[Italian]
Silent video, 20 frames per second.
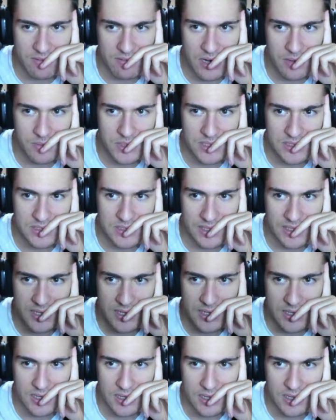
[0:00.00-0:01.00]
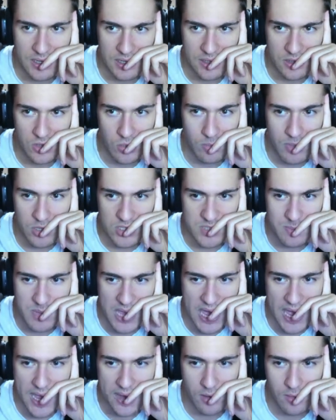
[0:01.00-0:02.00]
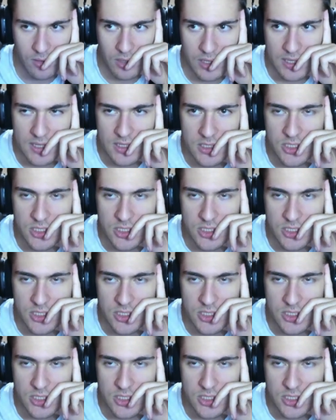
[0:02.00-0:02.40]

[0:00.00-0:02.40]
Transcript: veramente non me lo spiego.